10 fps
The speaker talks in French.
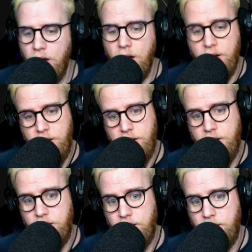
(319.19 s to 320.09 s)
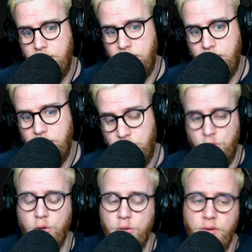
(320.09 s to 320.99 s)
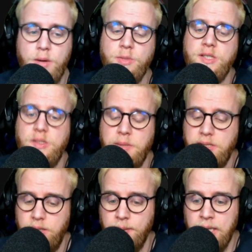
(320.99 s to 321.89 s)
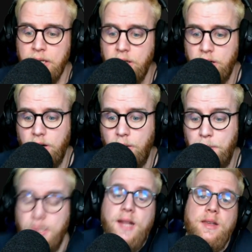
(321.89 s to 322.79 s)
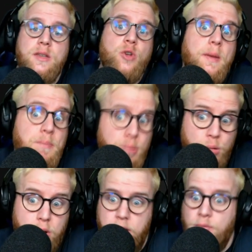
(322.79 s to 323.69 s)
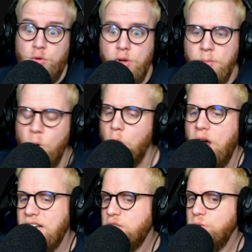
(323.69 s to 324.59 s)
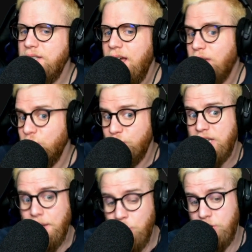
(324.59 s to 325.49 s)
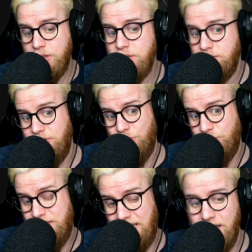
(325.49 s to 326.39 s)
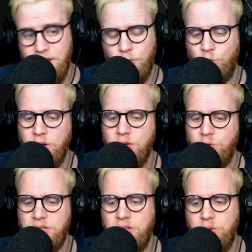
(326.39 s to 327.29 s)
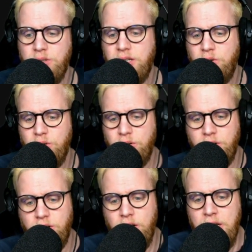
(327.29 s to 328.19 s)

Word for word: euh, je suis curieux de voir comment ça se passait. Euh, peut-être ils auraient pu éventuellement rajouter un nouveau camo, hein, j'en sais rien, mais en tout cas une chose est sûre, c'est que euh,